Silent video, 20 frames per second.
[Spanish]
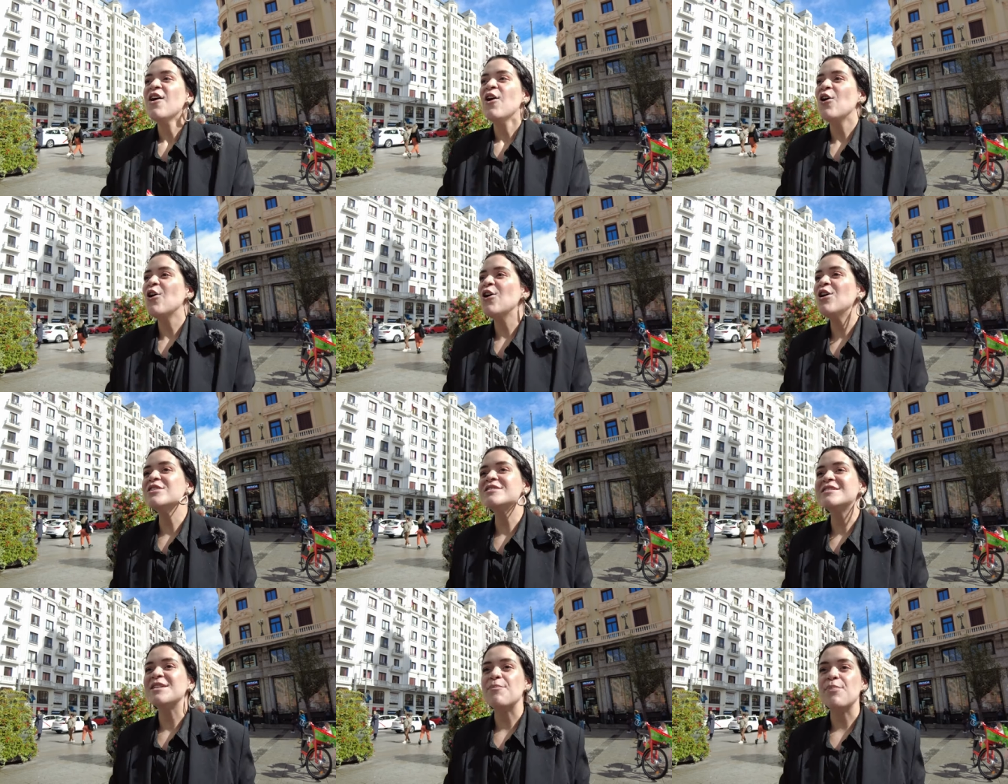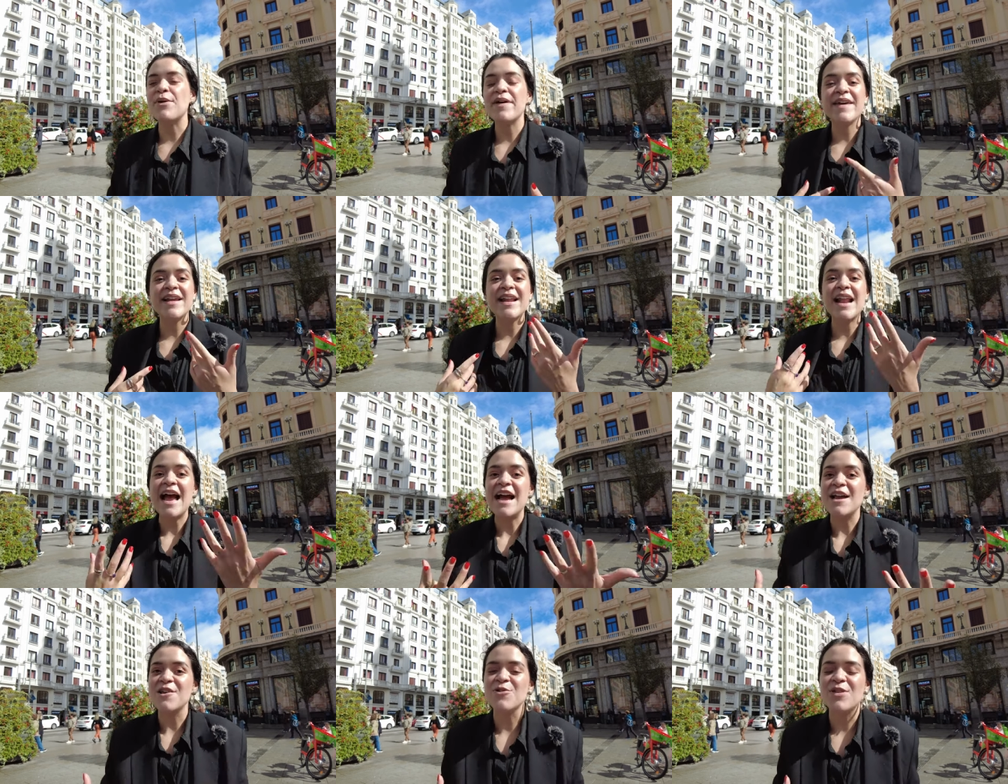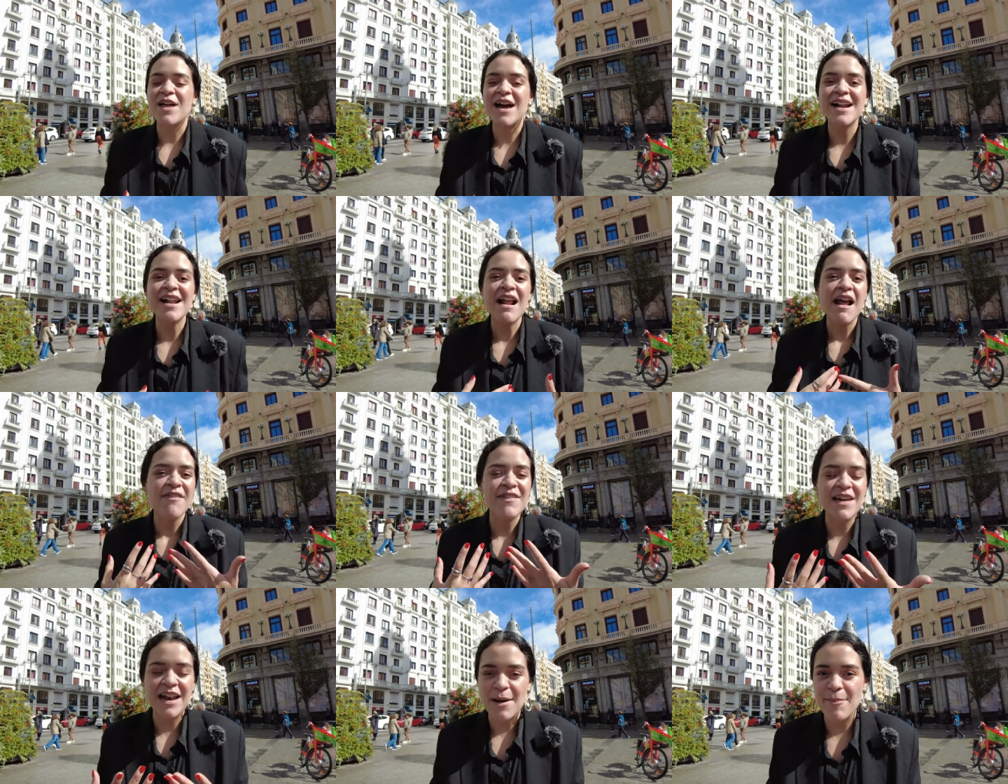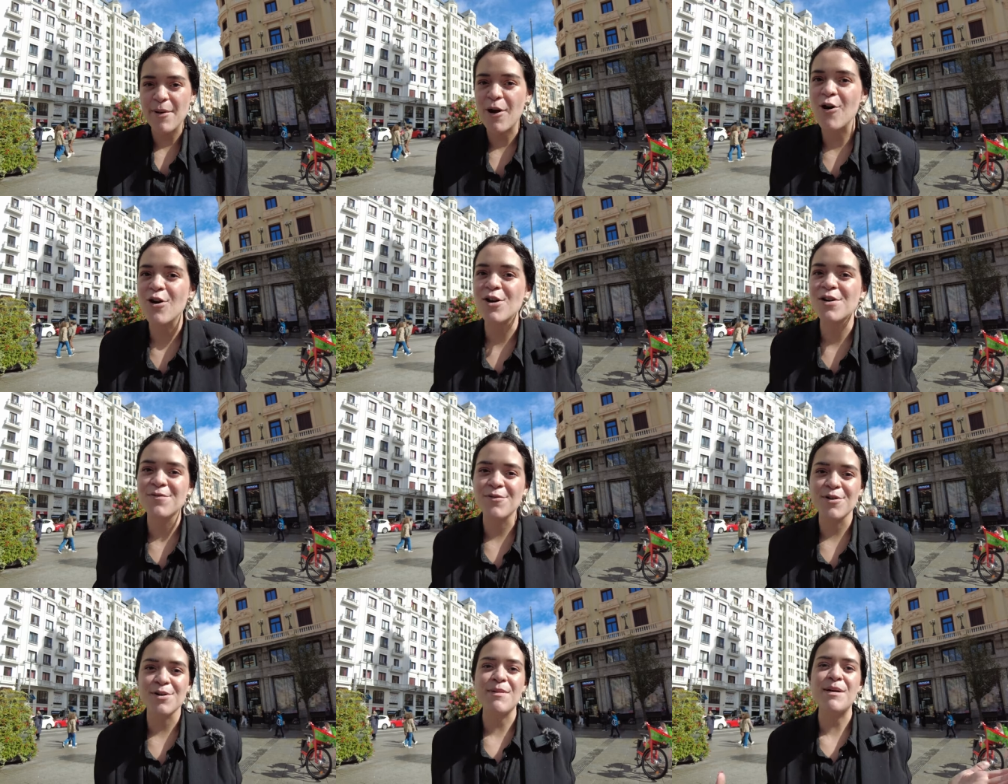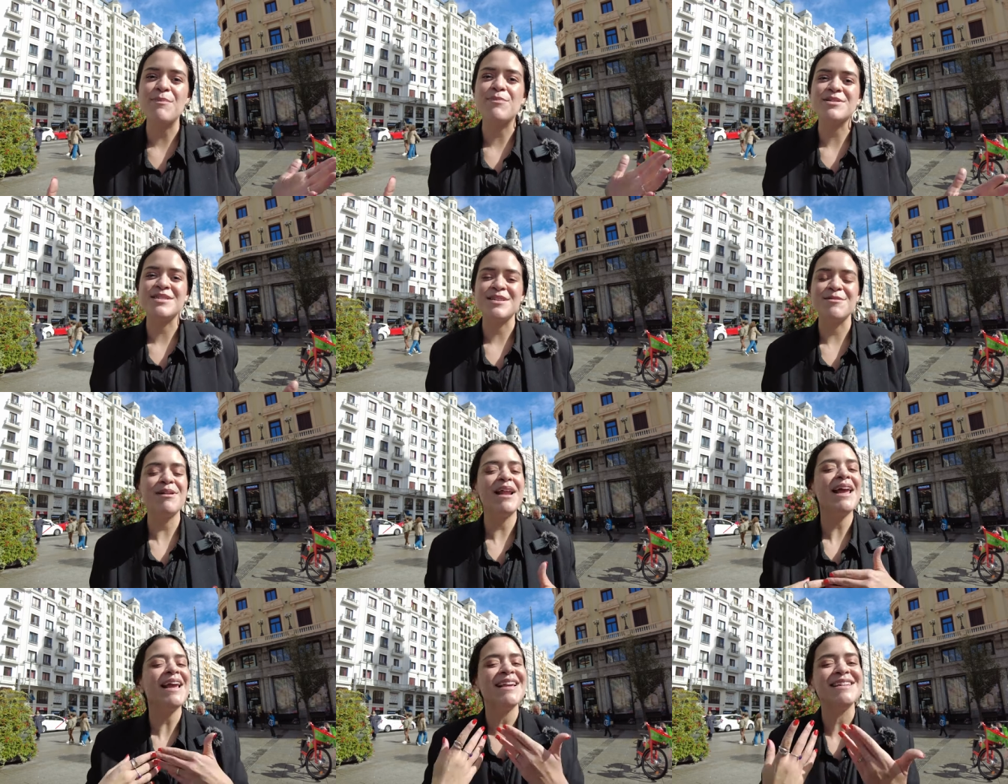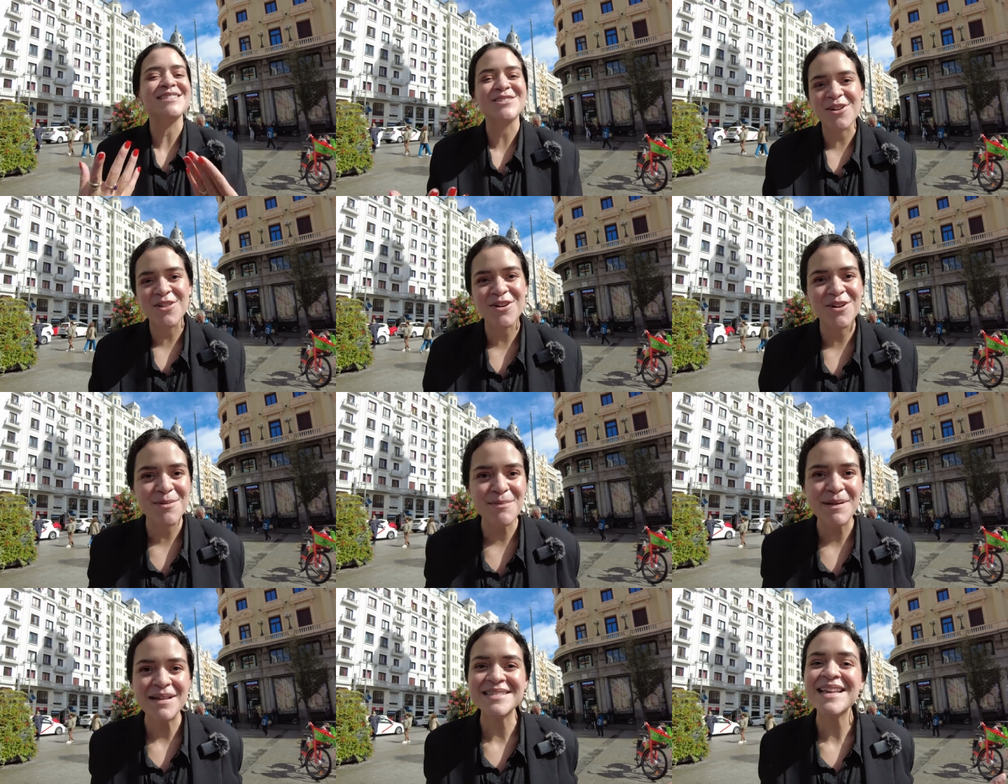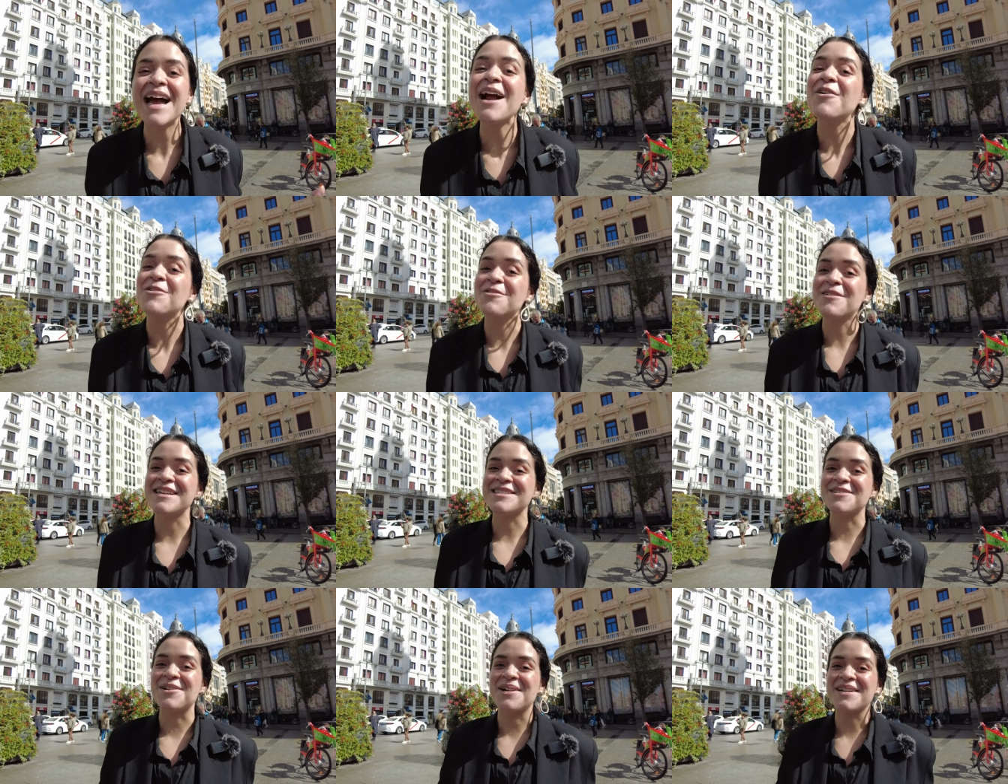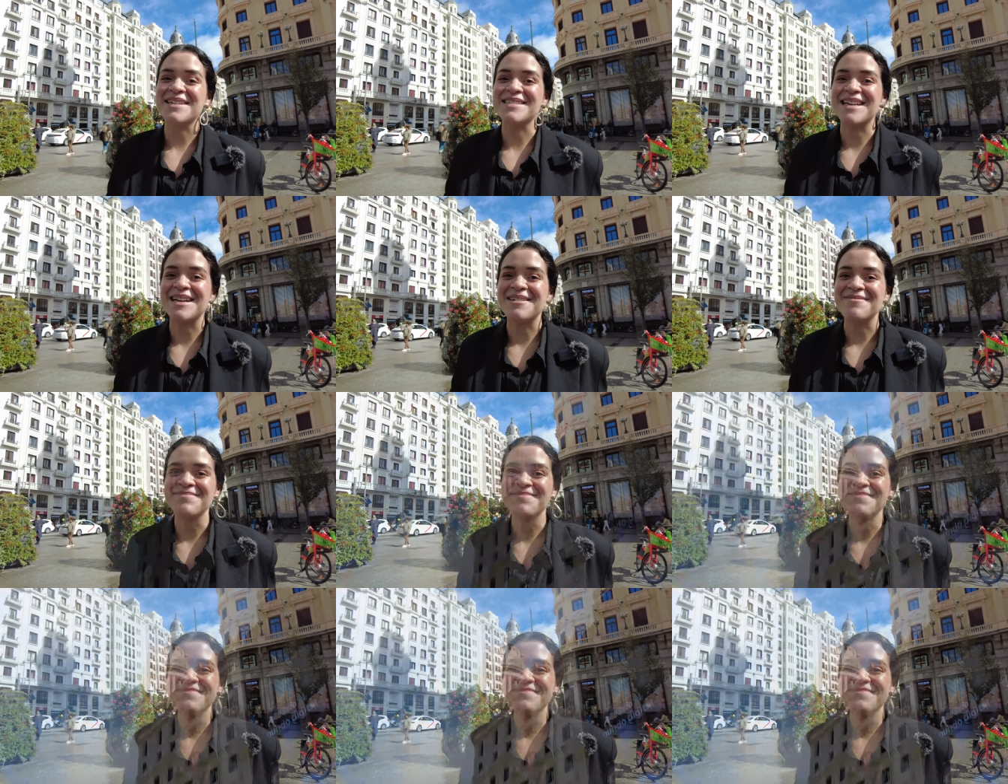o te pueden ayudar de la mejor forma posible y todo comienza con una sonrisa.